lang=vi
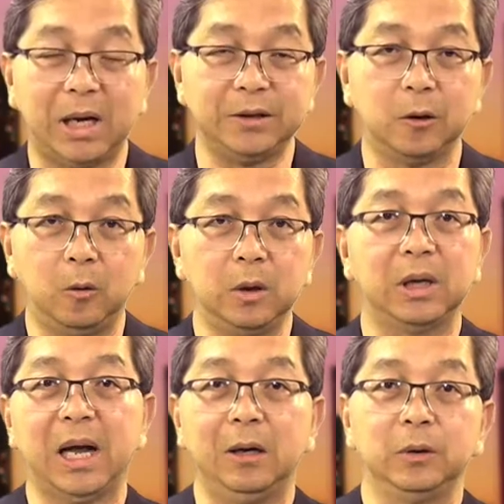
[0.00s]
hai số nó
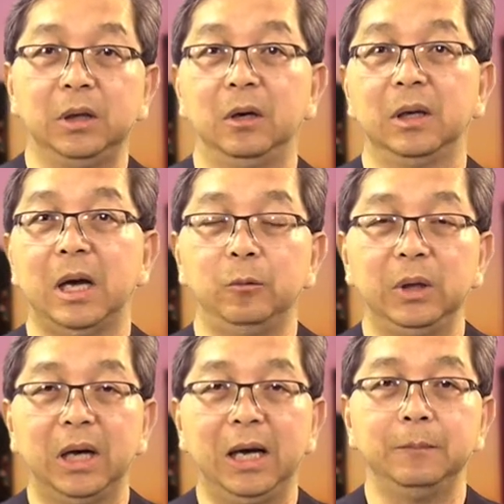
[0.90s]
cao thì gọi là cao
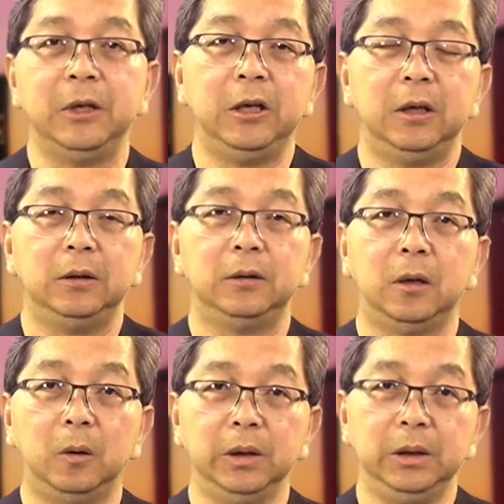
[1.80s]
huyết áp
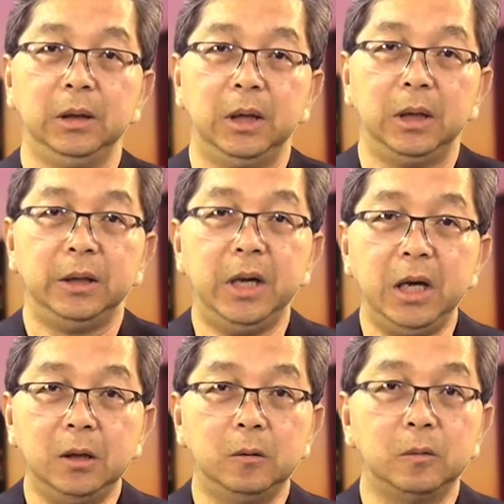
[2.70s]
rồi
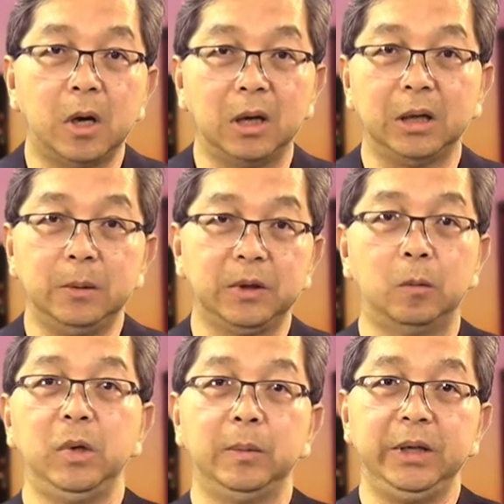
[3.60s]
nếu đó là nếu mình
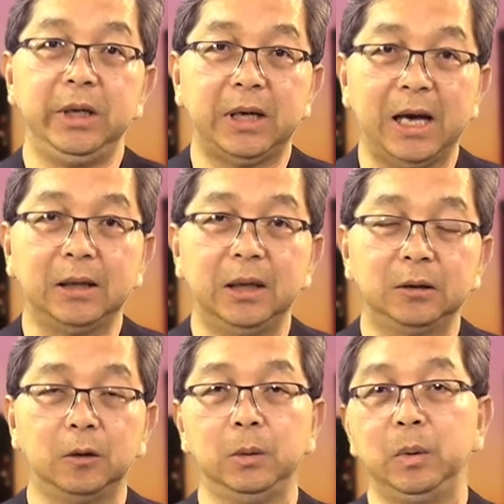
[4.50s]
không bị bệnh gì khác
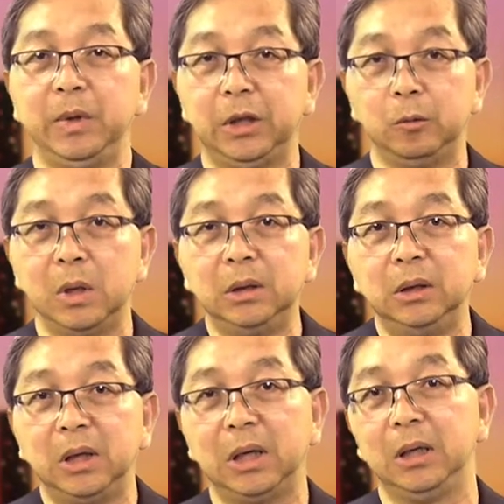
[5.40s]
hết còn nếu mình bị tiểu
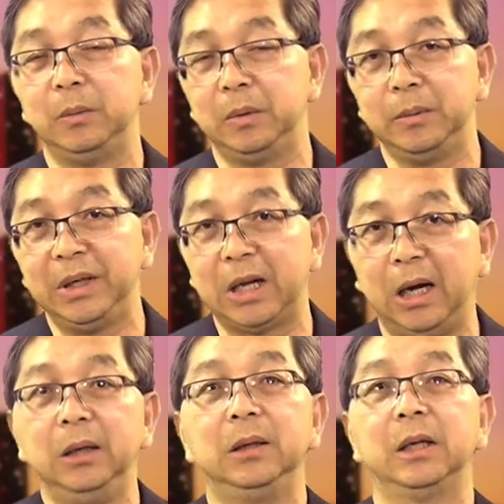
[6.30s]
đường hay là nếu mình bị bệnh
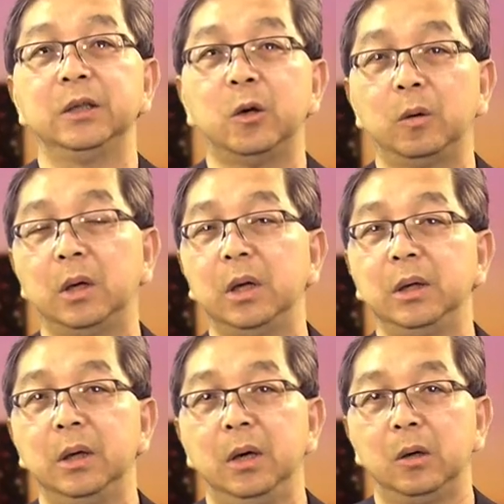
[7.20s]
thận thì cái số đó nó
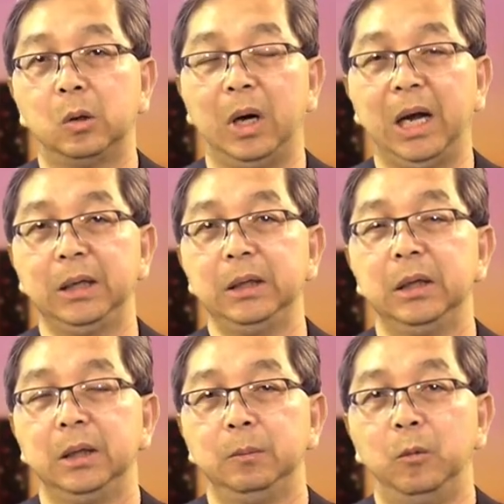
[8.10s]
khoảng
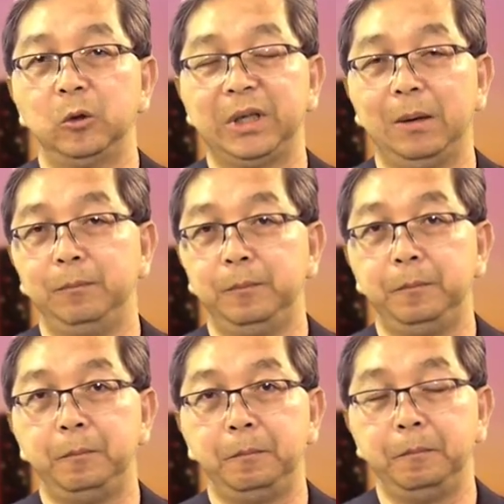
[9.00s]

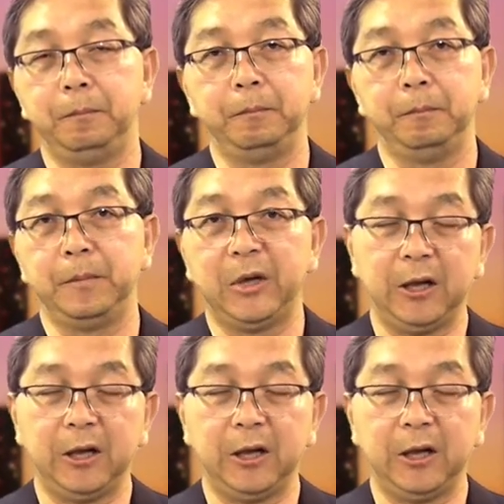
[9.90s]
100 um,